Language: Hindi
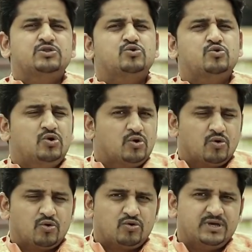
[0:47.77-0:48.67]
तो उन
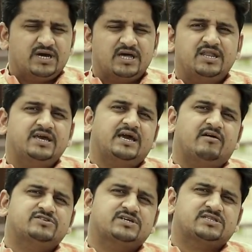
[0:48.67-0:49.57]
लोगों को ये करने की
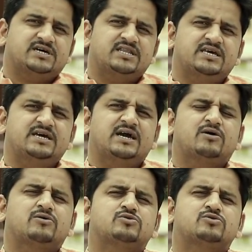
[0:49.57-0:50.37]
आवश्यकता नहीं है